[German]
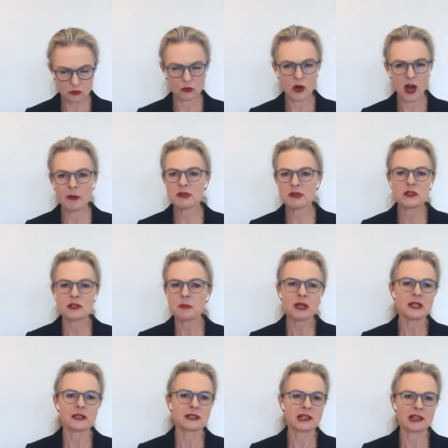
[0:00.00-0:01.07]
So. Aber es ist
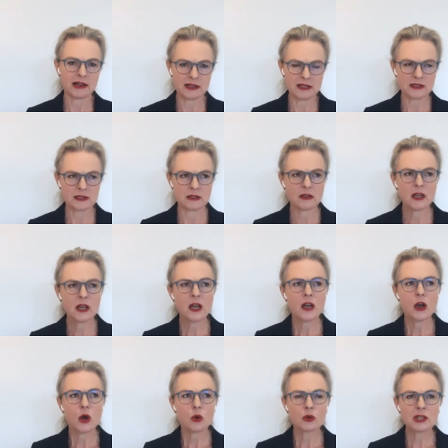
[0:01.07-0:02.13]
immer das Gleiche.
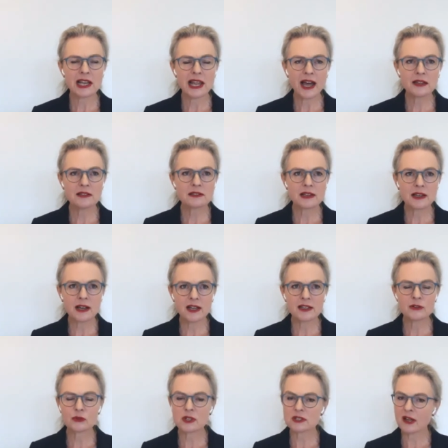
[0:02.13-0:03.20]
Und lernen
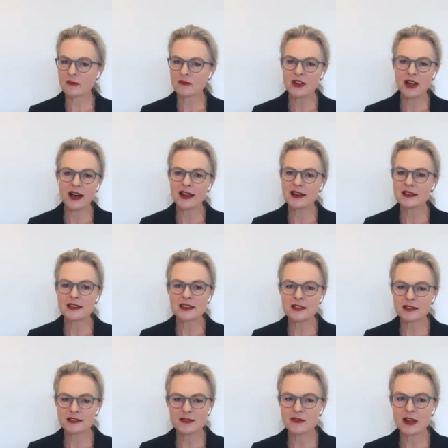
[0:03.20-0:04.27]
kann, und das haben wir alle, je
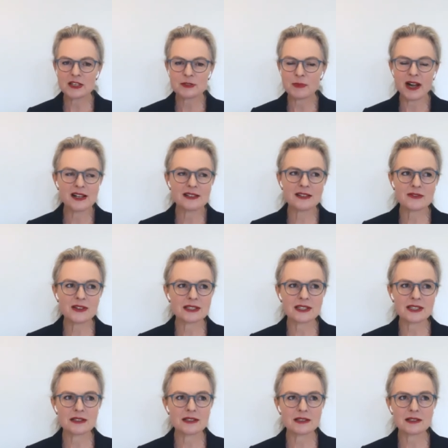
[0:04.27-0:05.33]
nachdem, in welchem Alter wir
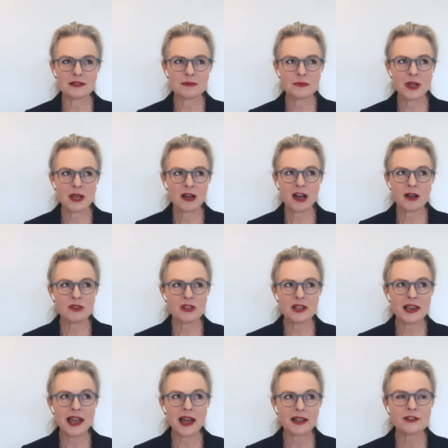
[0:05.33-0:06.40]
sind, ähm, haben wir eine
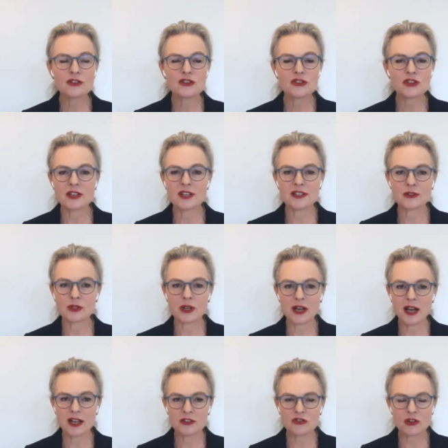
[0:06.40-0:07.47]
Lerngeschichte. Und da
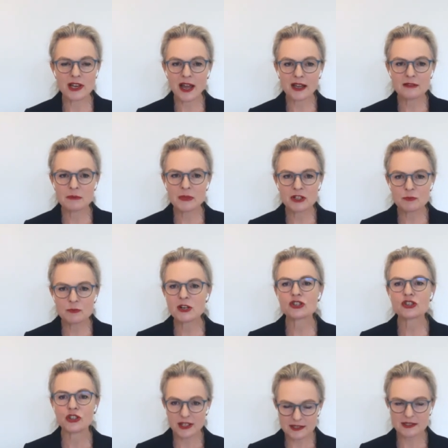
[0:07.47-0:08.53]
kann Lernen manchmal
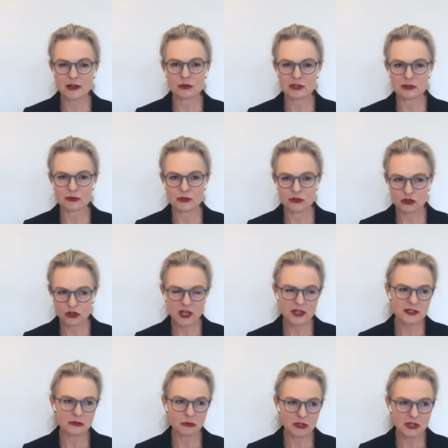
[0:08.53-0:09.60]
Stress auslösen.
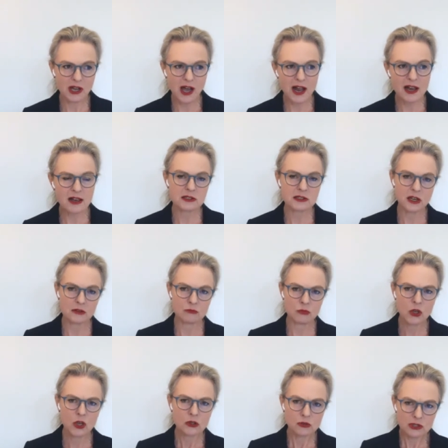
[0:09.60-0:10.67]
Stress neutral, es kann
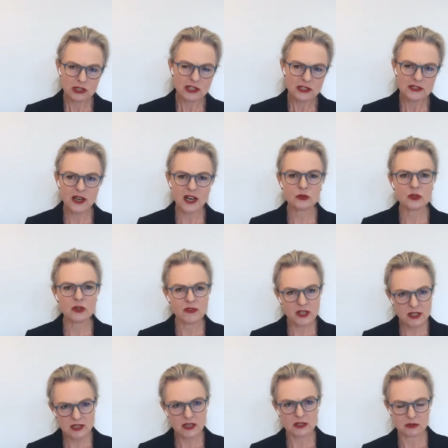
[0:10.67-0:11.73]
nützlich sein oder
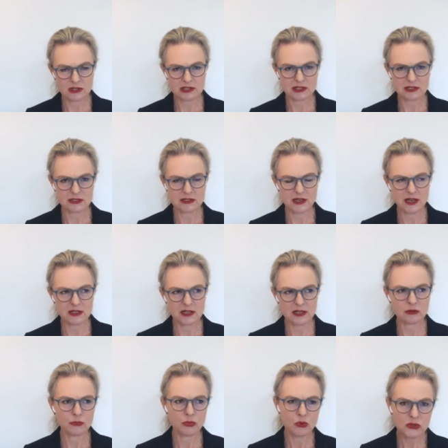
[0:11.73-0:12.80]
weniger nützlich sein.
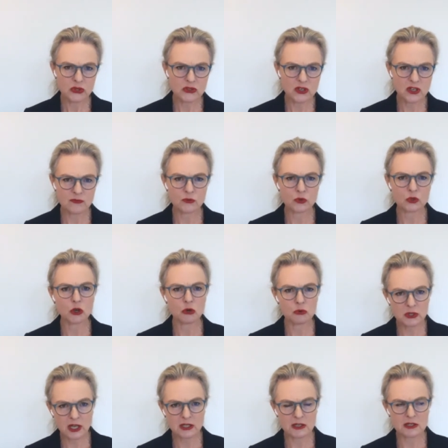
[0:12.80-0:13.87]
Also einen positiven oder
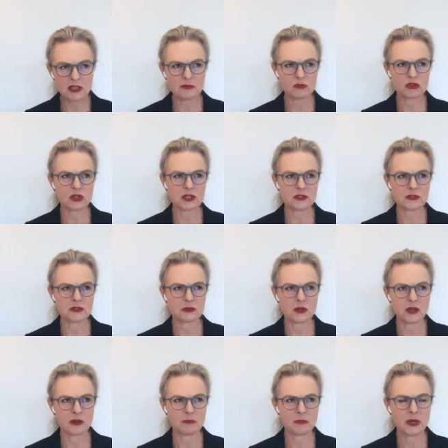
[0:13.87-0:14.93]
unangenehmen Stress
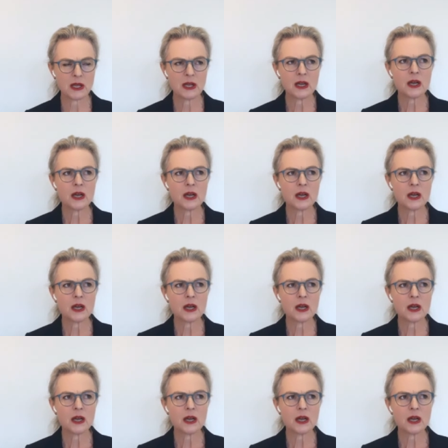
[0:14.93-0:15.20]
zu haben.